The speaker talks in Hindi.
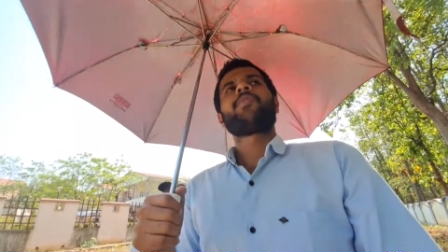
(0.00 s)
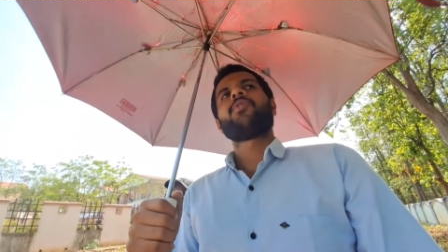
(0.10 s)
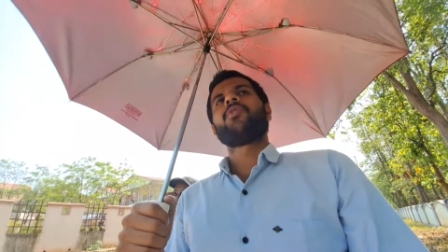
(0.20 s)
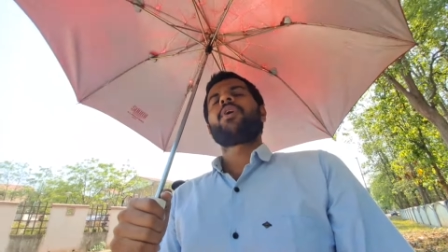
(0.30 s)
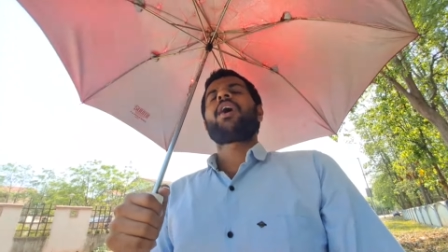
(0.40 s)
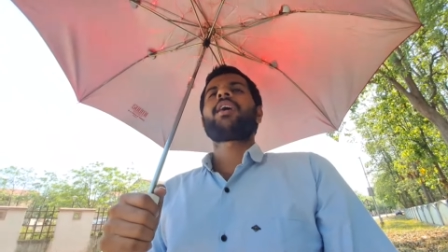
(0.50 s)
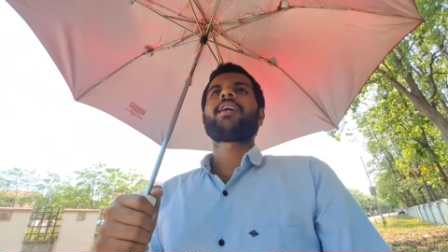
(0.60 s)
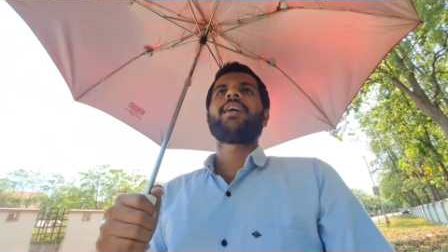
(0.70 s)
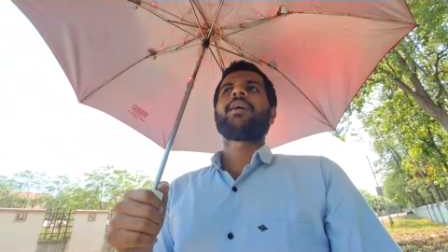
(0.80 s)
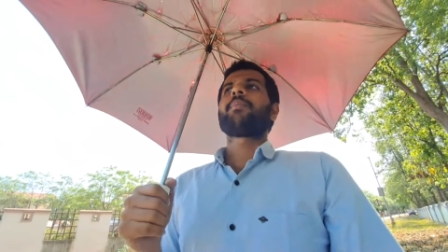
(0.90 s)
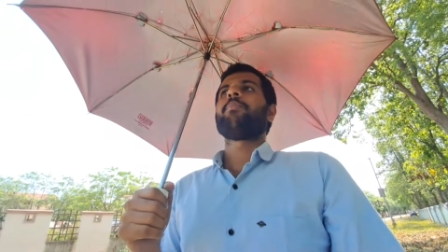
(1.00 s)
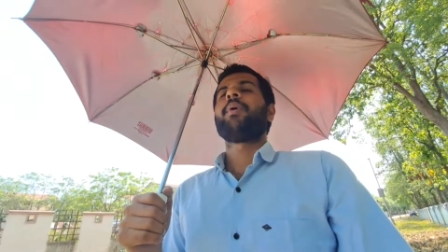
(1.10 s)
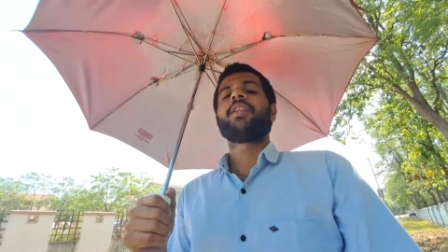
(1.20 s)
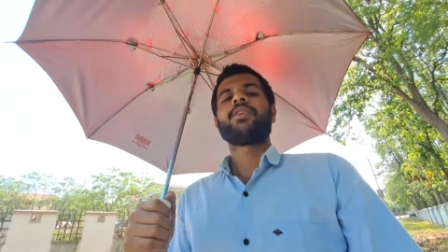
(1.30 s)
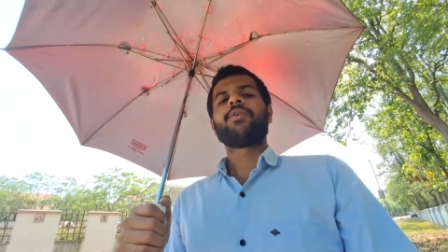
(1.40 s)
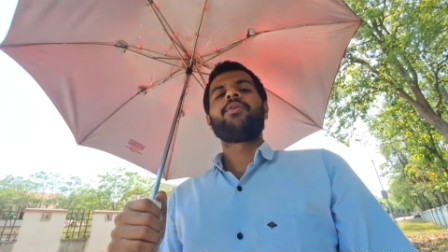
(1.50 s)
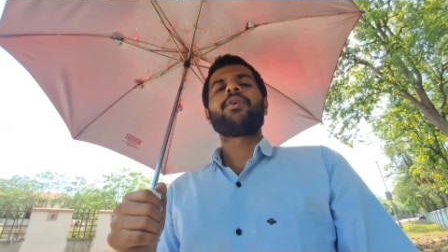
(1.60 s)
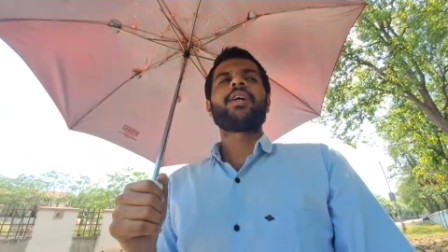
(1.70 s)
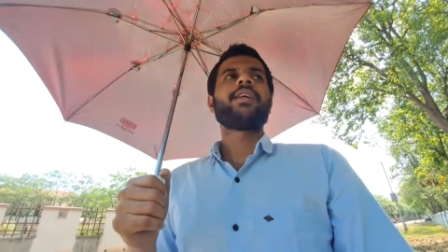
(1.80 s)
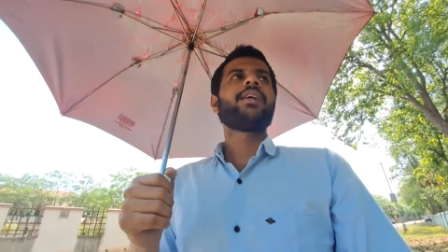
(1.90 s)
तो आंखें बंद हो
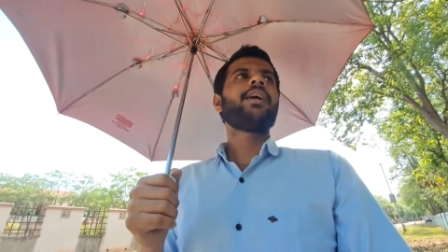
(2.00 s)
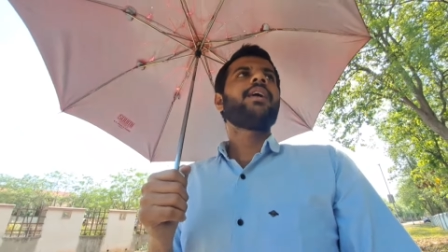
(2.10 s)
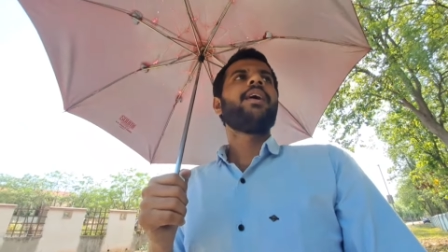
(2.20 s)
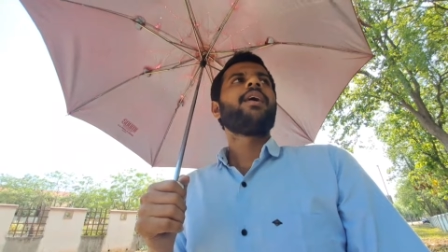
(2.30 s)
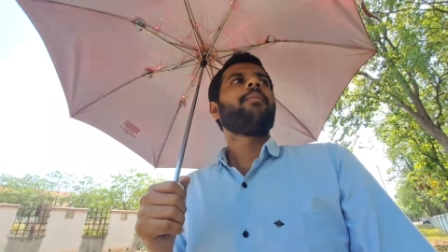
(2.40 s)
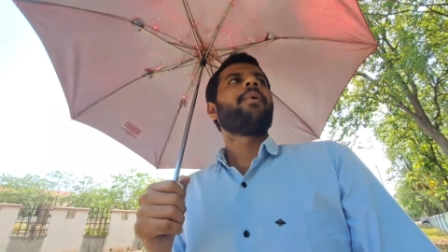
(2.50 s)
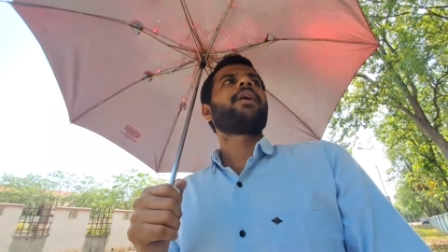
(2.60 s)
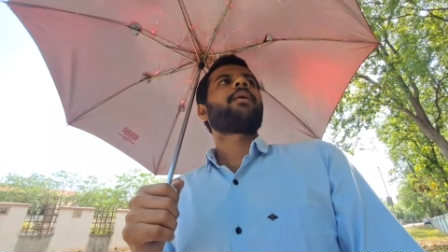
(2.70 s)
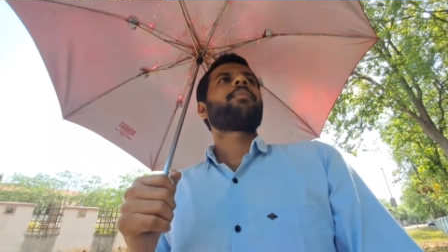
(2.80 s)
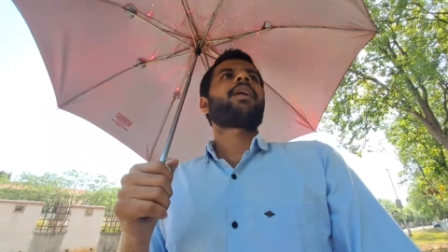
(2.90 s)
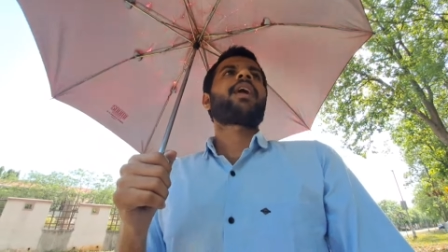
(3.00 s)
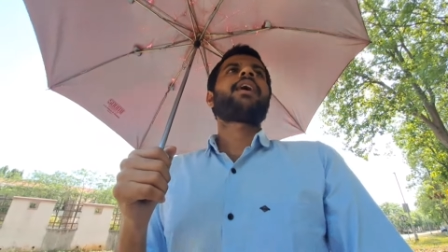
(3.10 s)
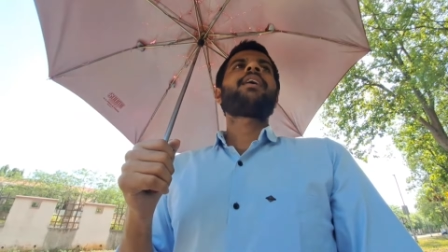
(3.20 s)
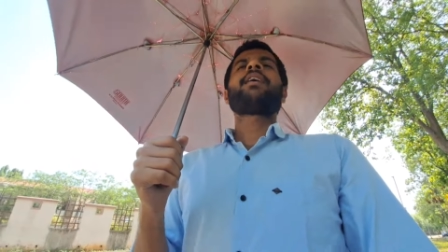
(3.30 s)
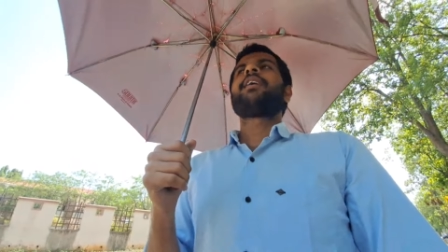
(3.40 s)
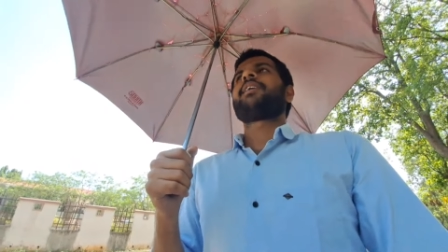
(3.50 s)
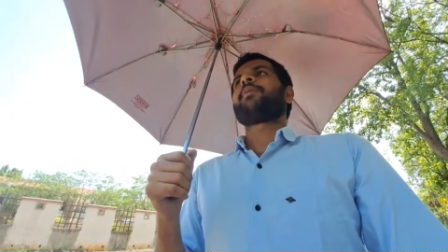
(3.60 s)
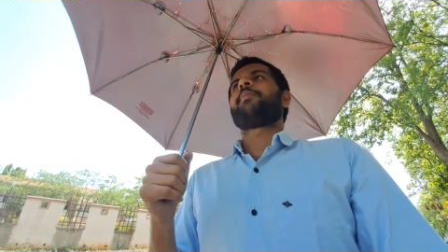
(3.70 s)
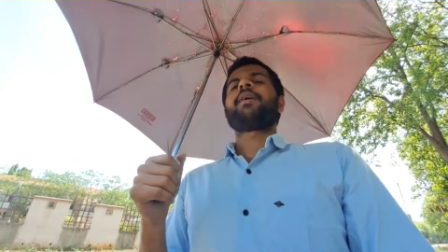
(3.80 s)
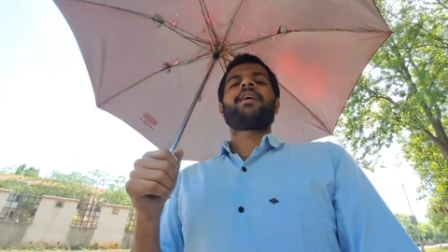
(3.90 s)
रही हैं बट आई एम ट्राइंग कि
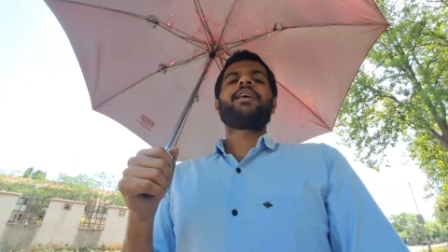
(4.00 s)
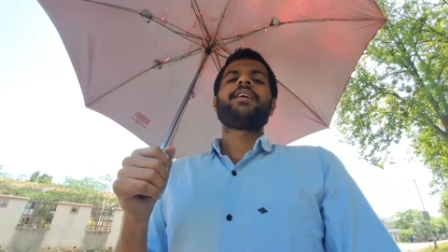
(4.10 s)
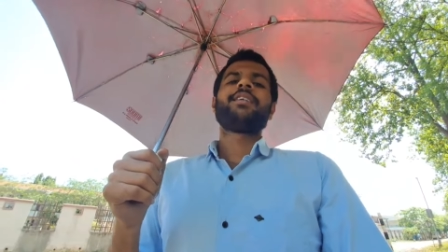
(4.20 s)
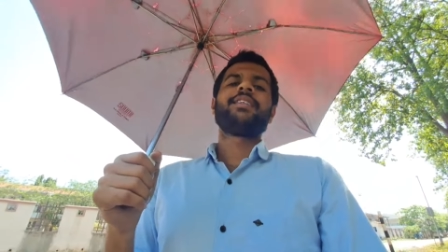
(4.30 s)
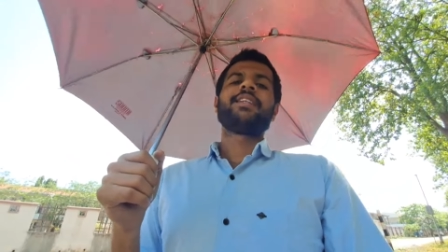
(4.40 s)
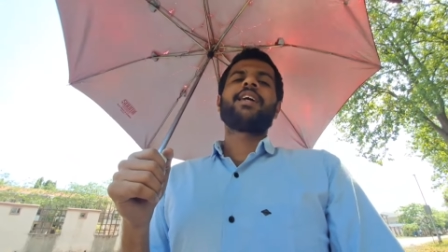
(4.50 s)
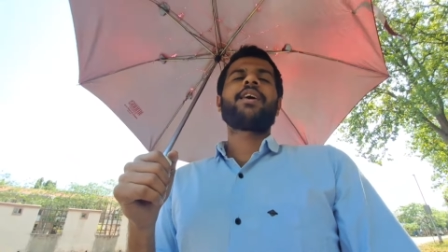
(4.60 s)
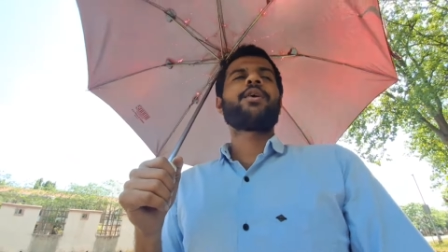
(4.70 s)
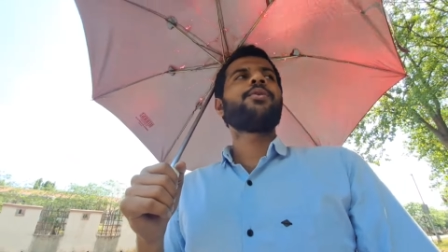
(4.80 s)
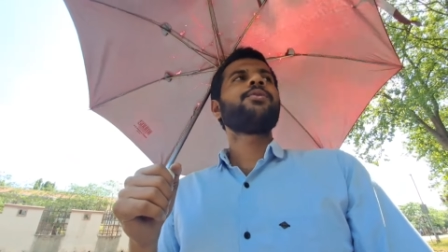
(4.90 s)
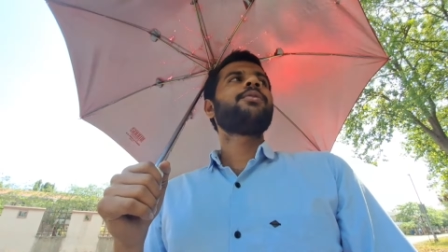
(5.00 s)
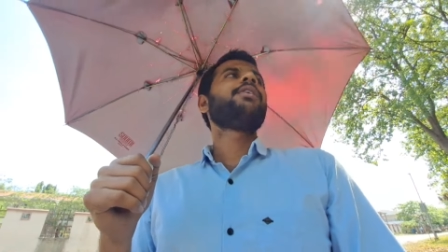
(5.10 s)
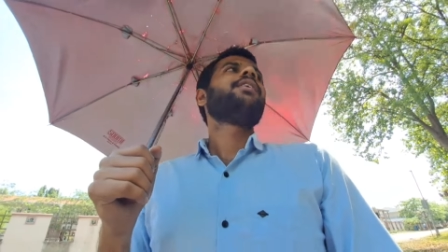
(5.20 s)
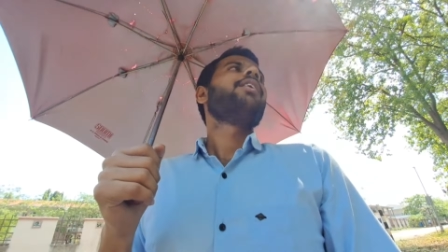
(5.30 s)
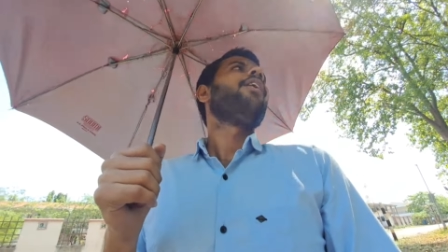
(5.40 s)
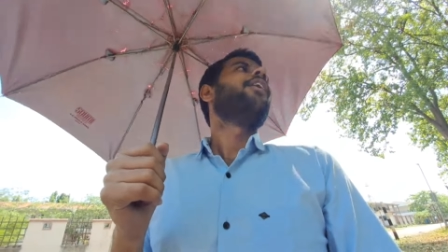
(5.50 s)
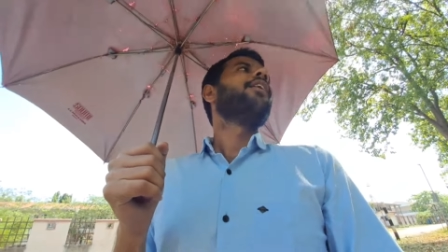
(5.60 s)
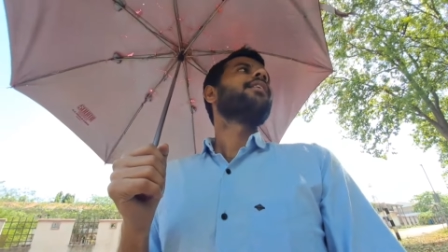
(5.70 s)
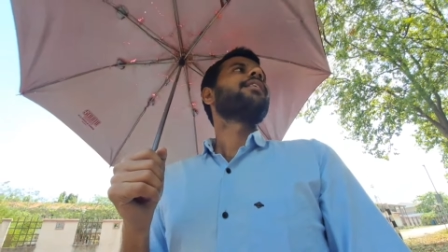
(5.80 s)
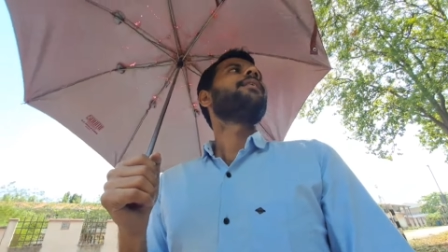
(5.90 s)
मैं जिंदा रहूं
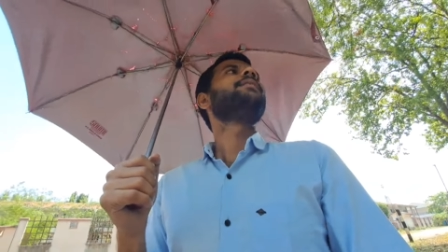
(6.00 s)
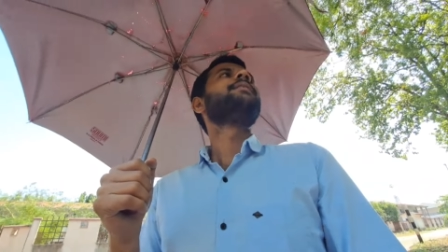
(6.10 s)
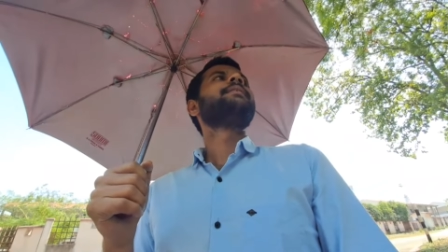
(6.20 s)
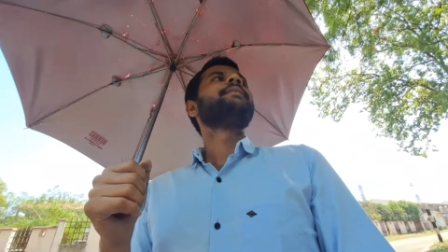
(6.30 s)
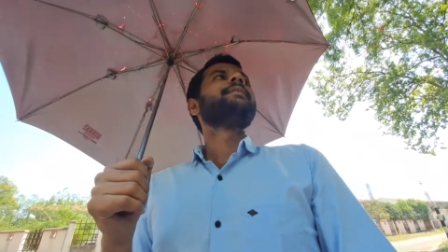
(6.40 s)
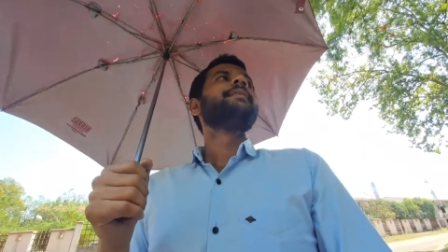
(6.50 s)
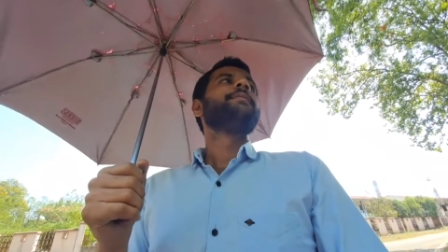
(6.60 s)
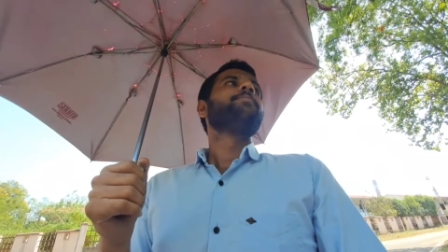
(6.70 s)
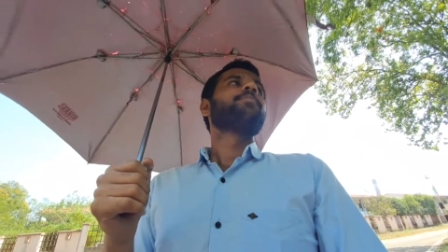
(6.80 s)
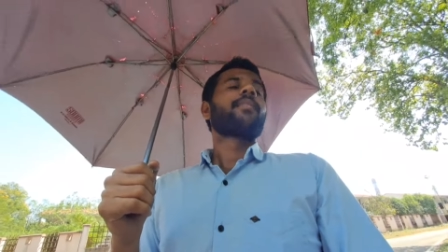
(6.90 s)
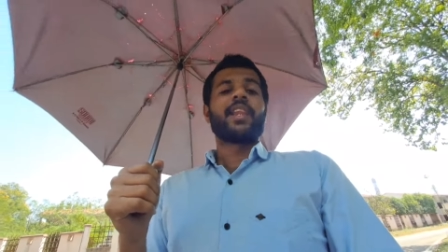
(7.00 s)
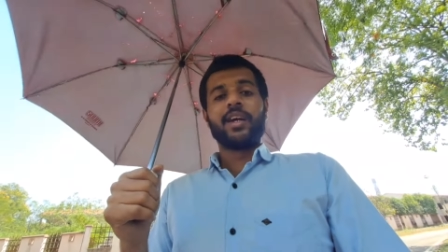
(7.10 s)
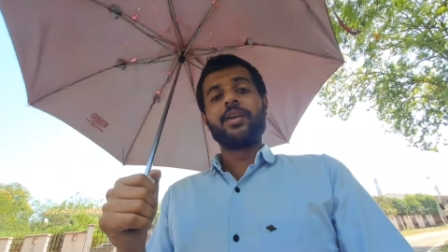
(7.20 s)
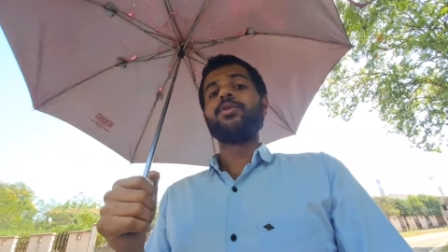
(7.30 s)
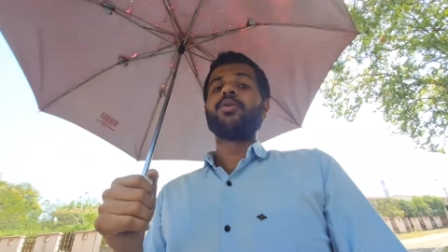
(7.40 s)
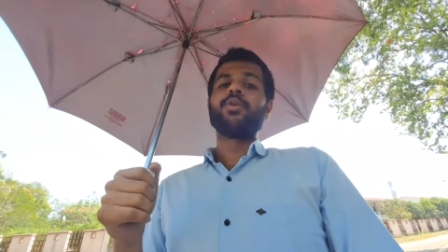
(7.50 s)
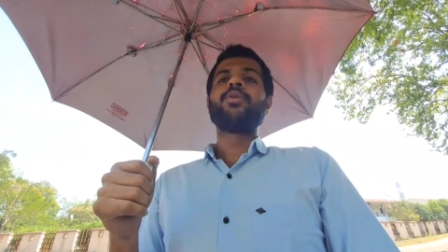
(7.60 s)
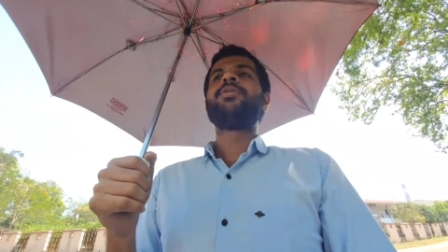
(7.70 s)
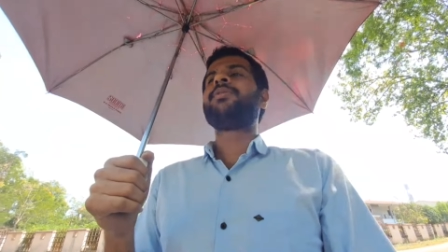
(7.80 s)
और घर ढूंढ लूँ